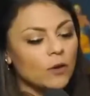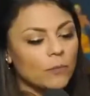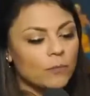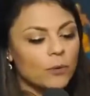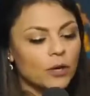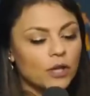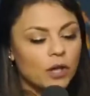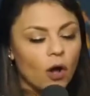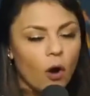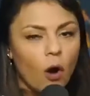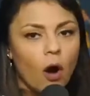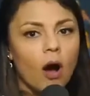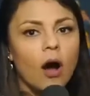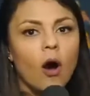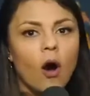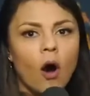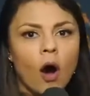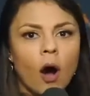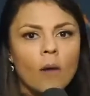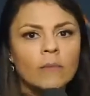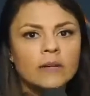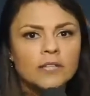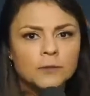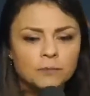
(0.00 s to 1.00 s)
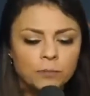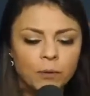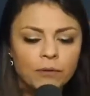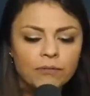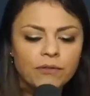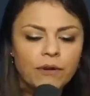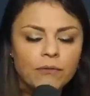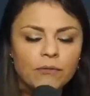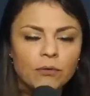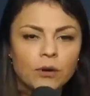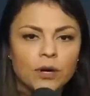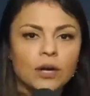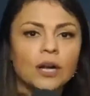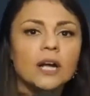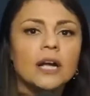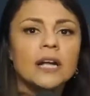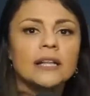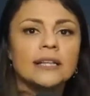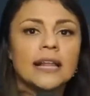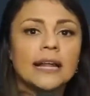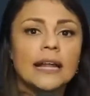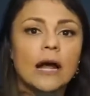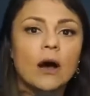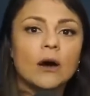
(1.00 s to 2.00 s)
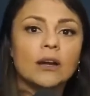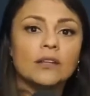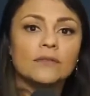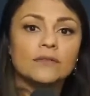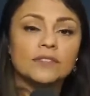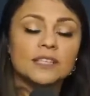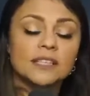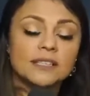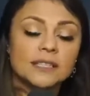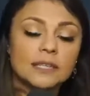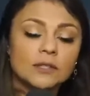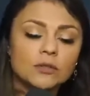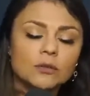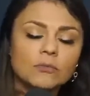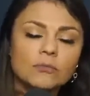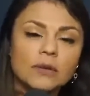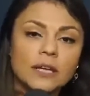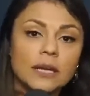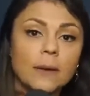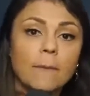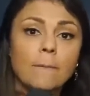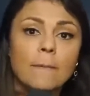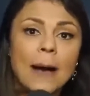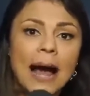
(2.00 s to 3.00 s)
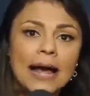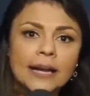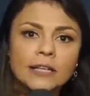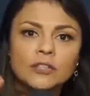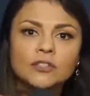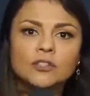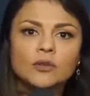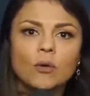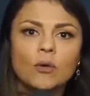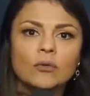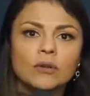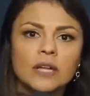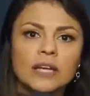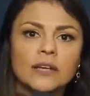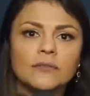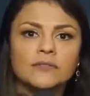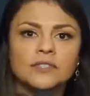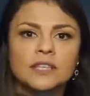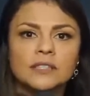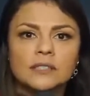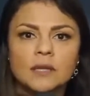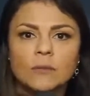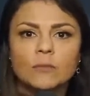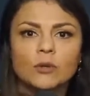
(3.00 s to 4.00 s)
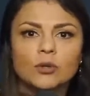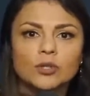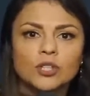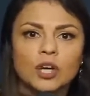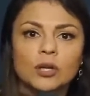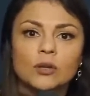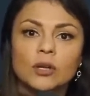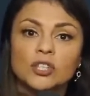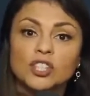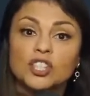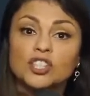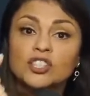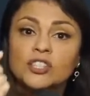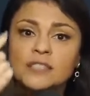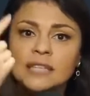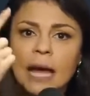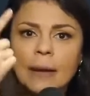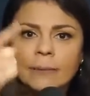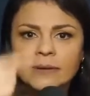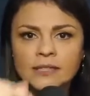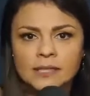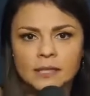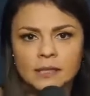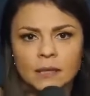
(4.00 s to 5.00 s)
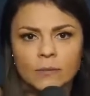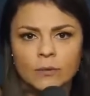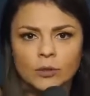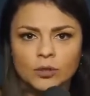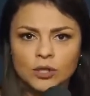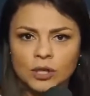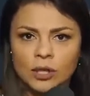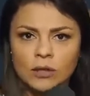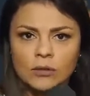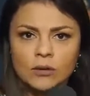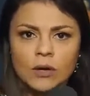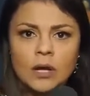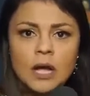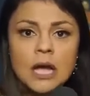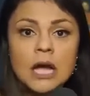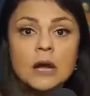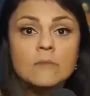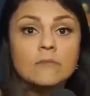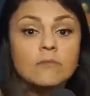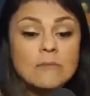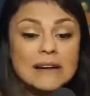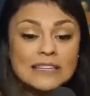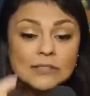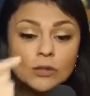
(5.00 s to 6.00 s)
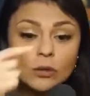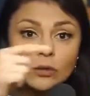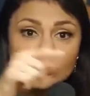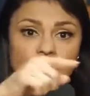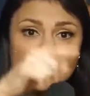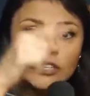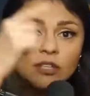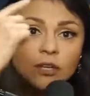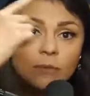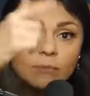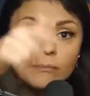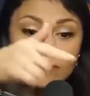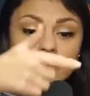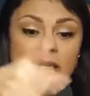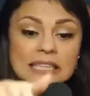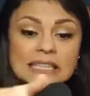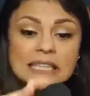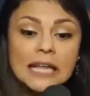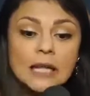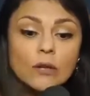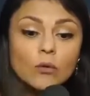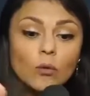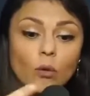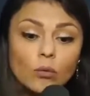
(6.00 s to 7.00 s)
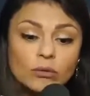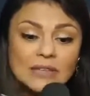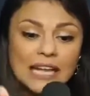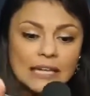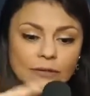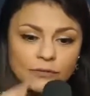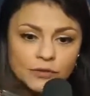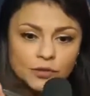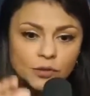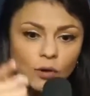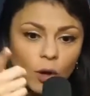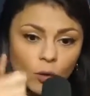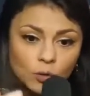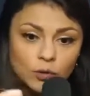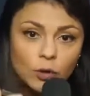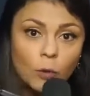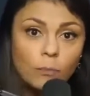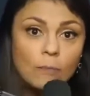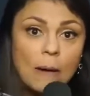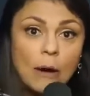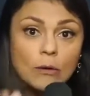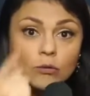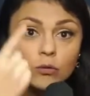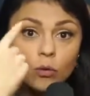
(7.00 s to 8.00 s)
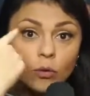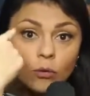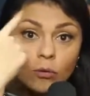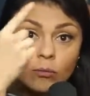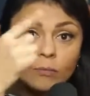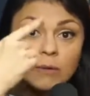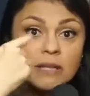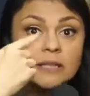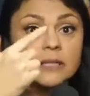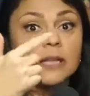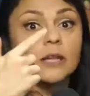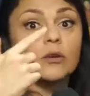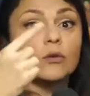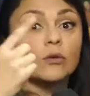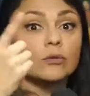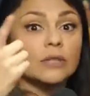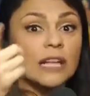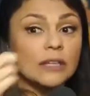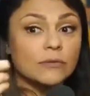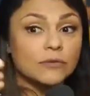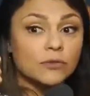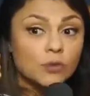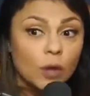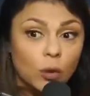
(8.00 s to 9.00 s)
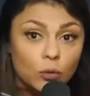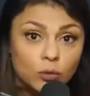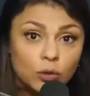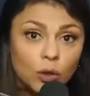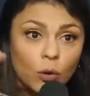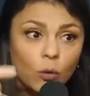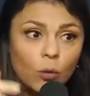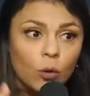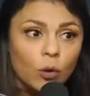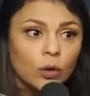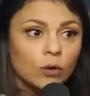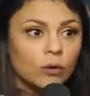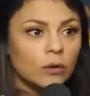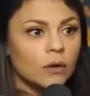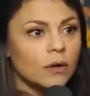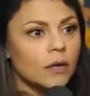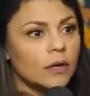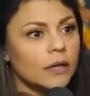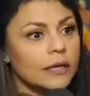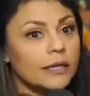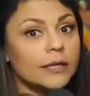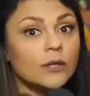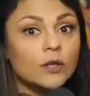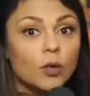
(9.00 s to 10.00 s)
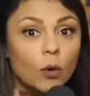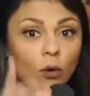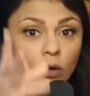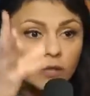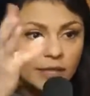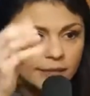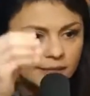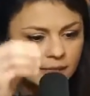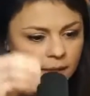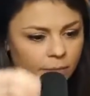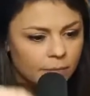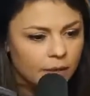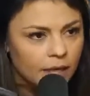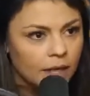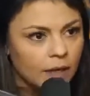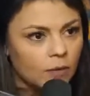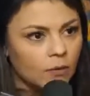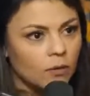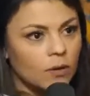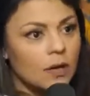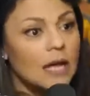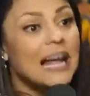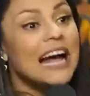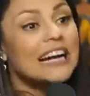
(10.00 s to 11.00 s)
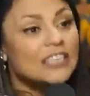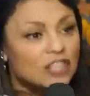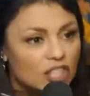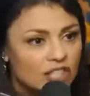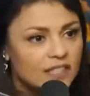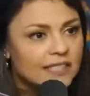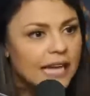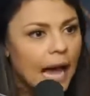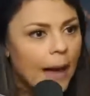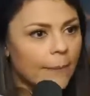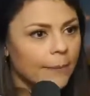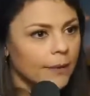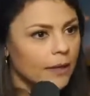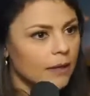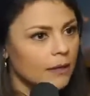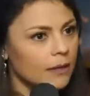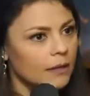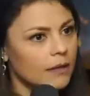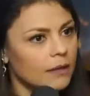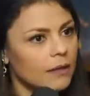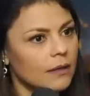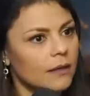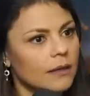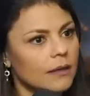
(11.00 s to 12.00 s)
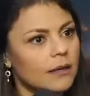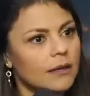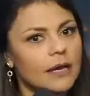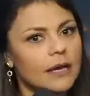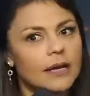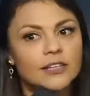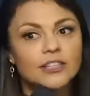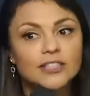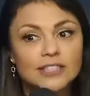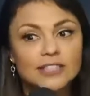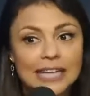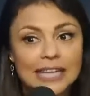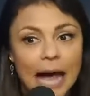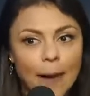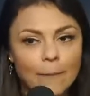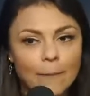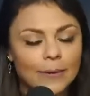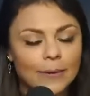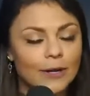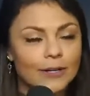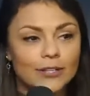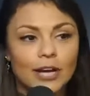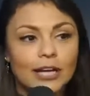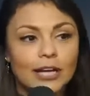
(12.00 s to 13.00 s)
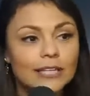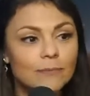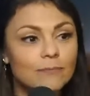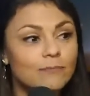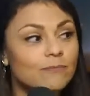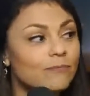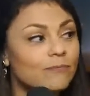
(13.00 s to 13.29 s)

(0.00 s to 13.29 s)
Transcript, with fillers: porque, ó, homens, por favor, tá na hora de vocês assumirem. Parem de esconder que vocês estão broxando. A gente sabe que você tá broxando. Por mais que eu não esteja mantendo contato visual com o teu pau, tô mantendo contato visual com o teu olho. E o teu olho tá sem brilho. A gente sabe. A gente sabe, não adianta